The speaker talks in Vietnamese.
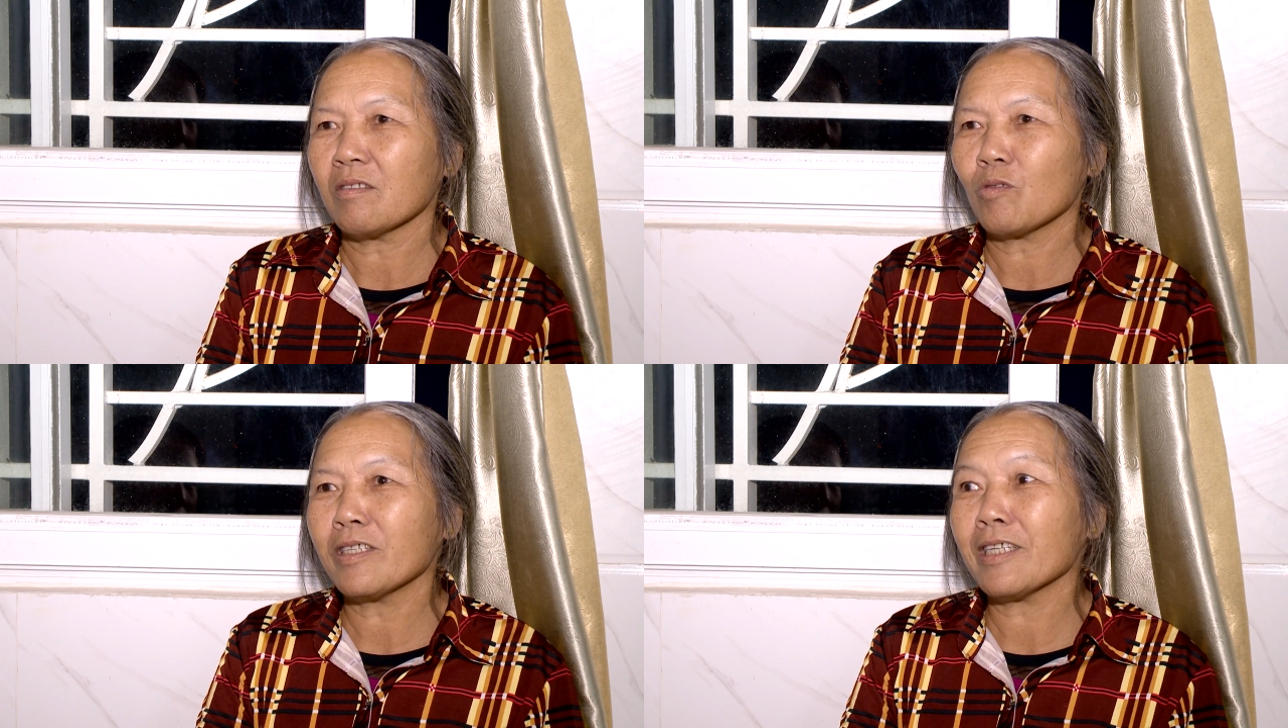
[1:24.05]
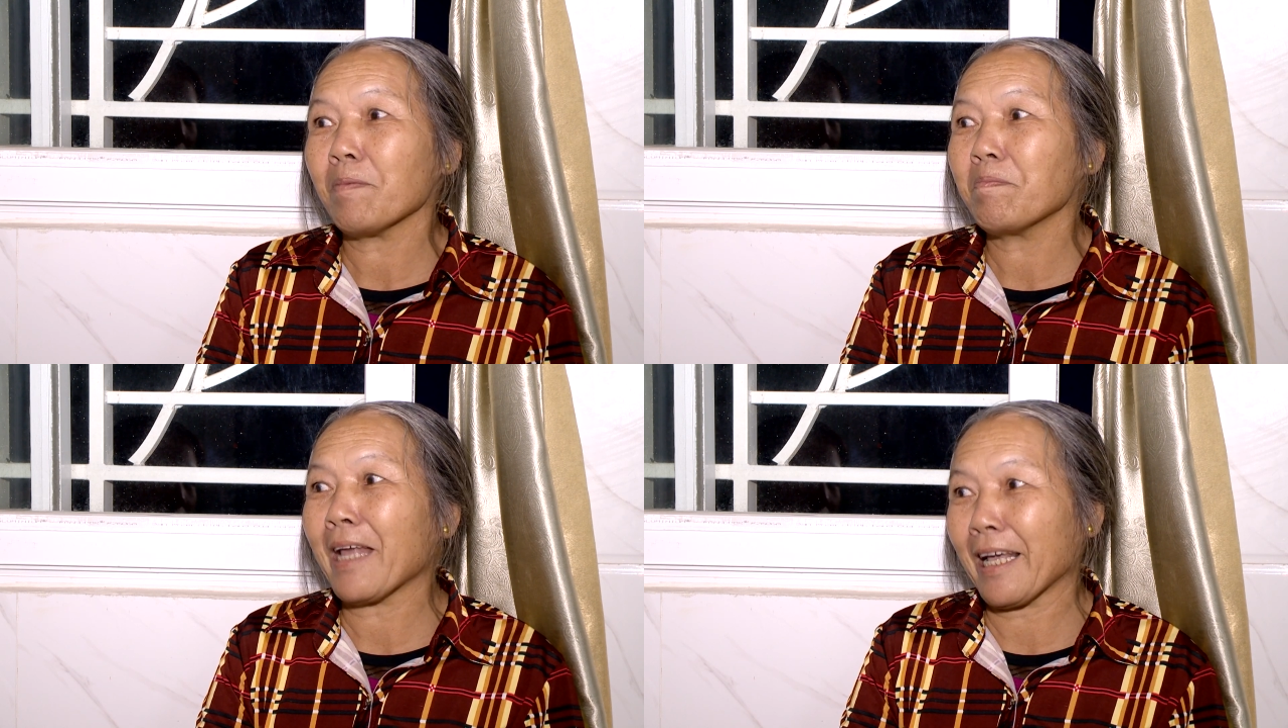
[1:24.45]
tuyến
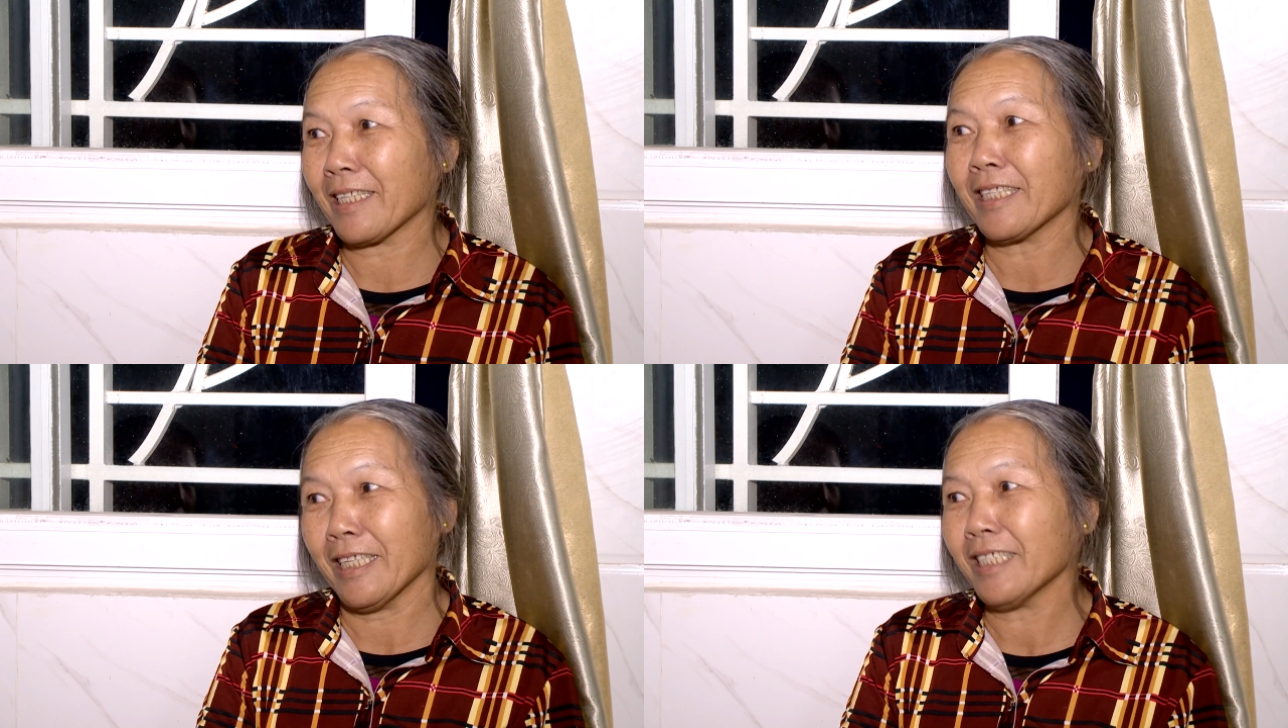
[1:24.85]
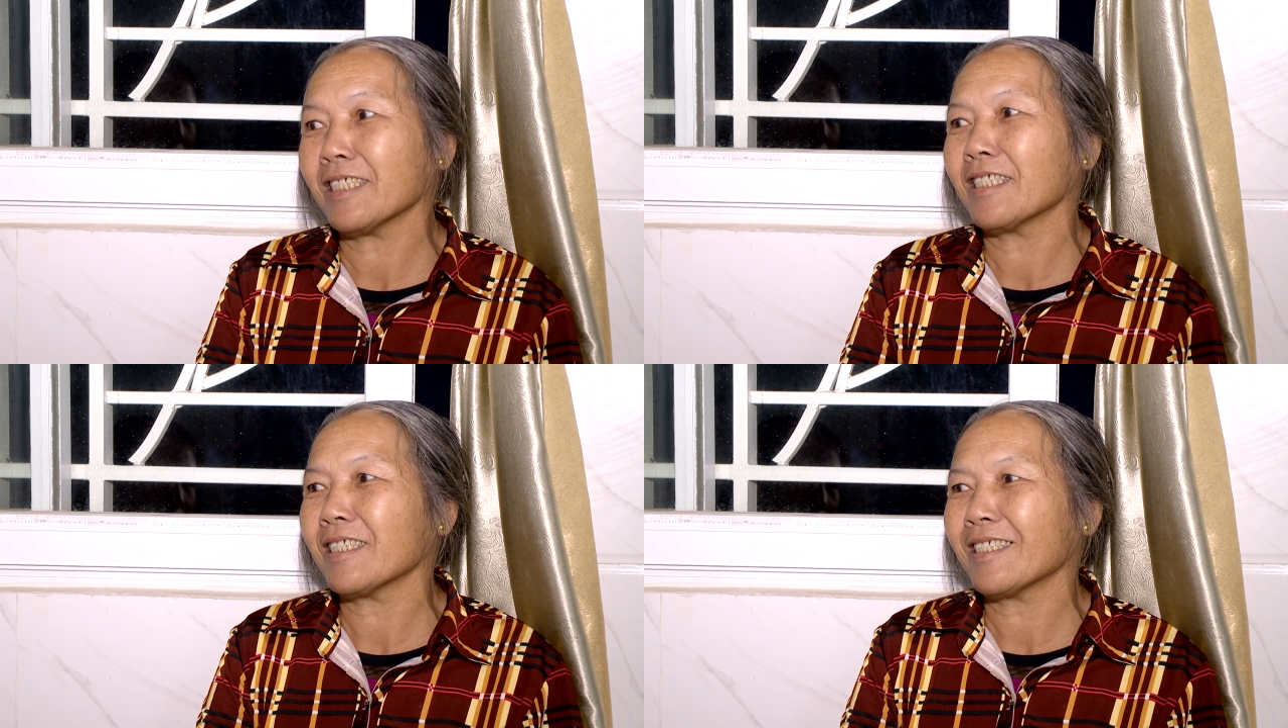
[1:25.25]
giáp lành tính
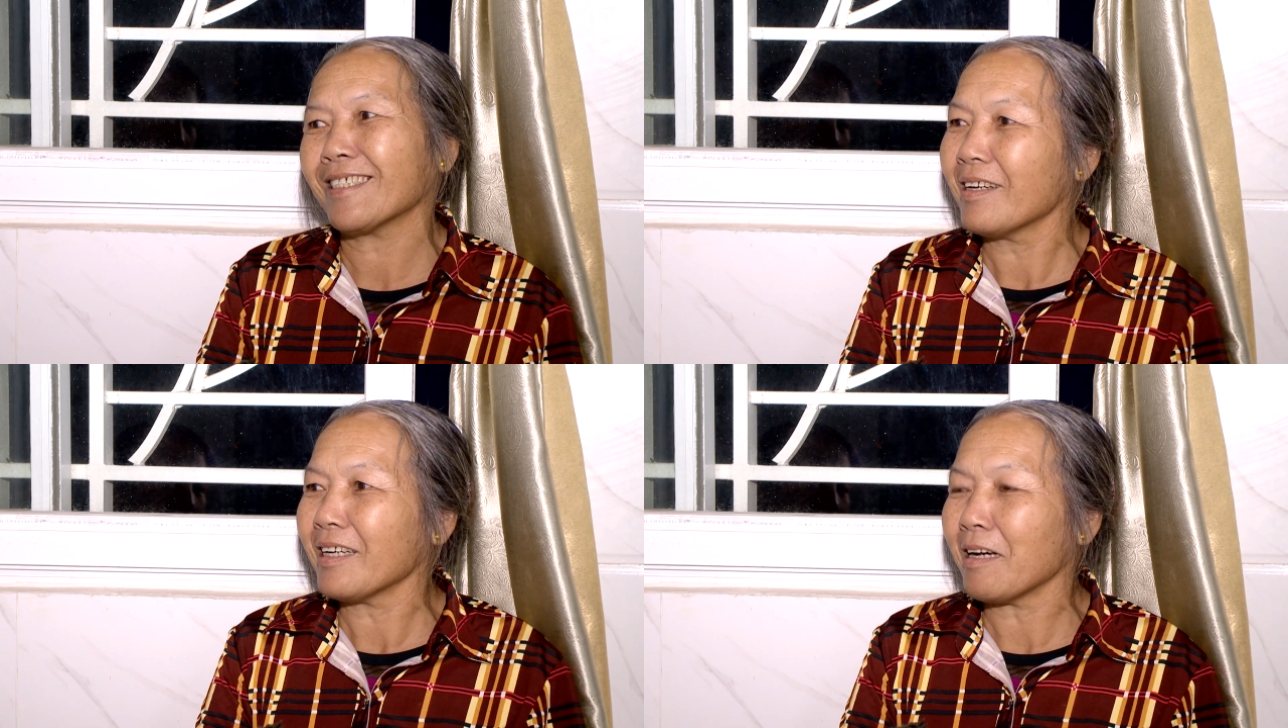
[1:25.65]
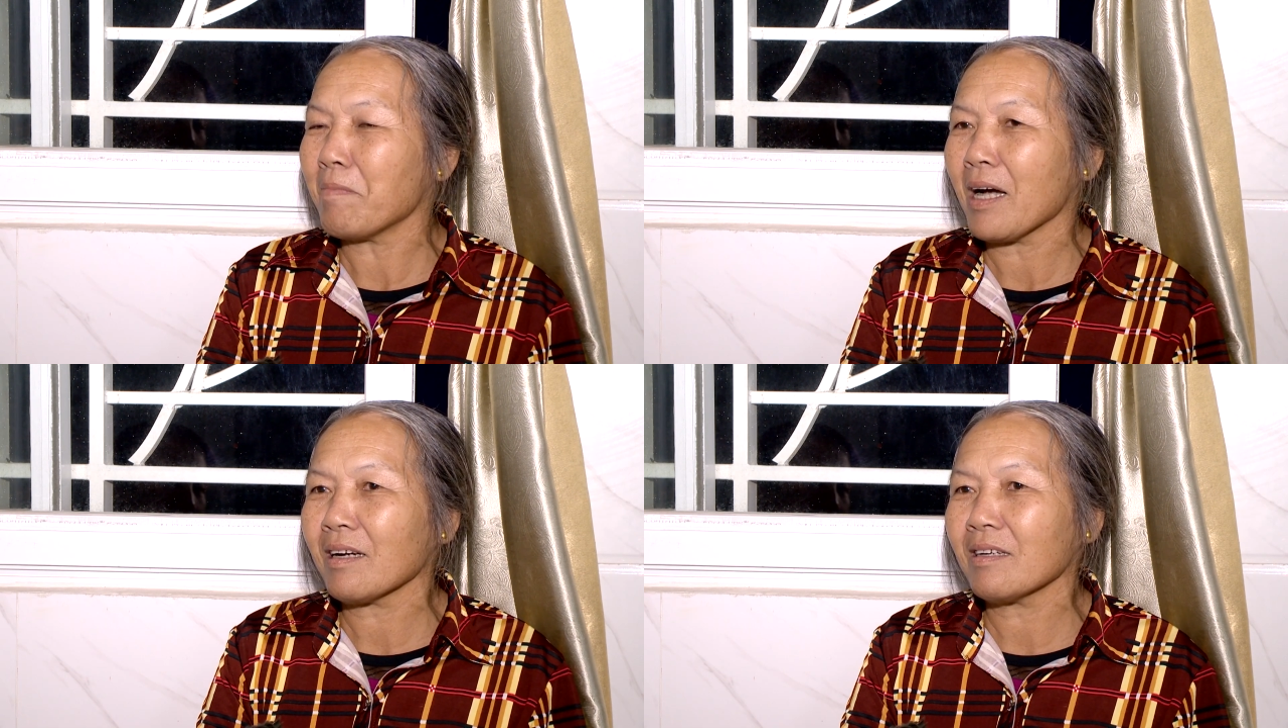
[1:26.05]
là
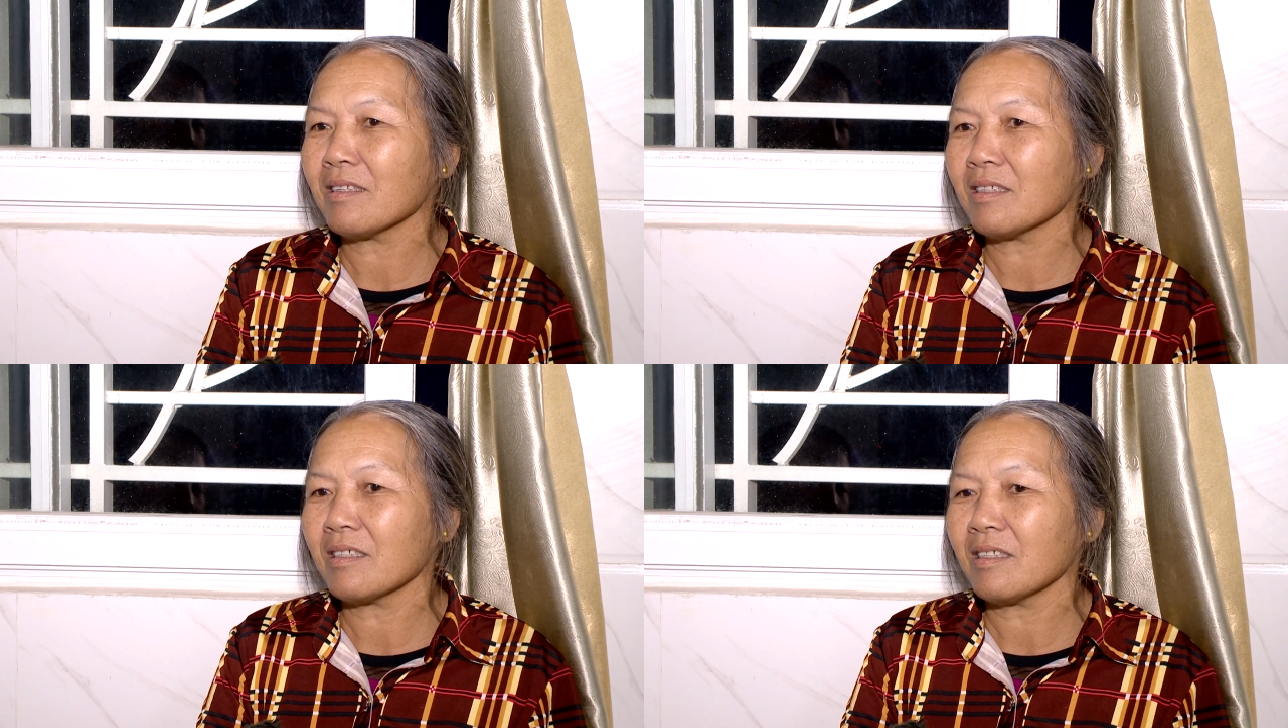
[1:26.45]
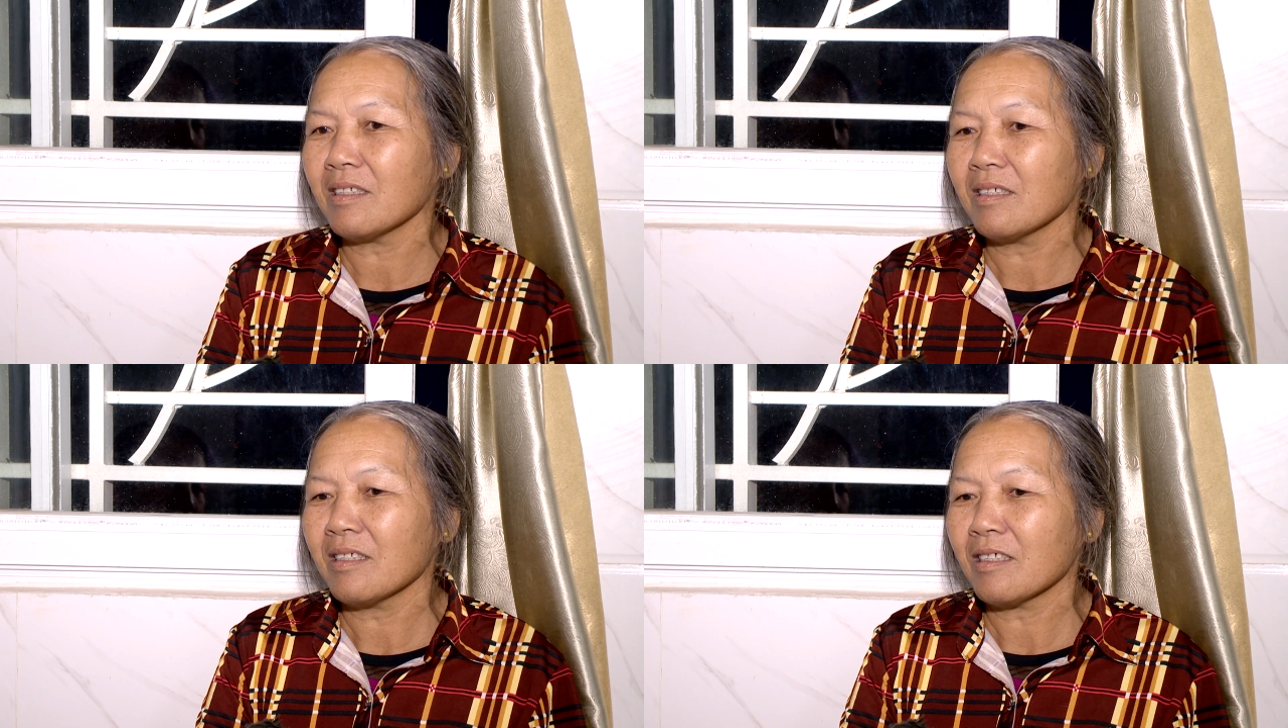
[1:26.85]
bác
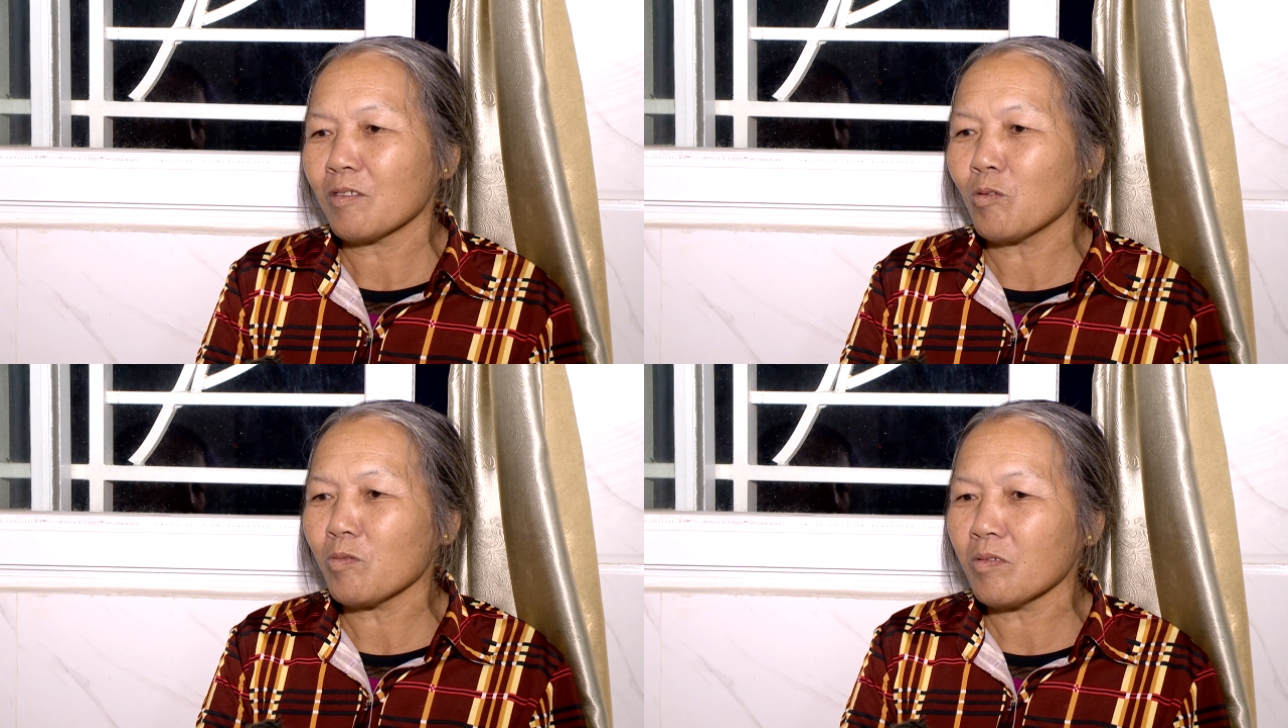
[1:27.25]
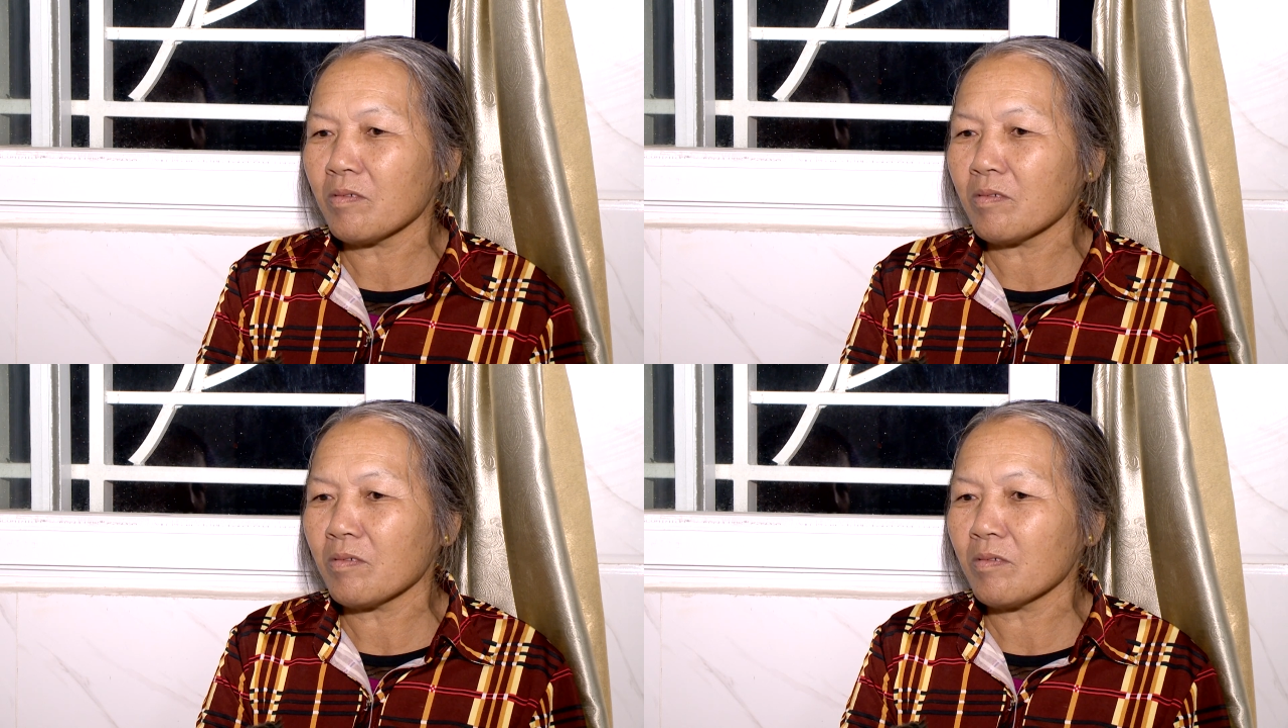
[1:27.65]
cũng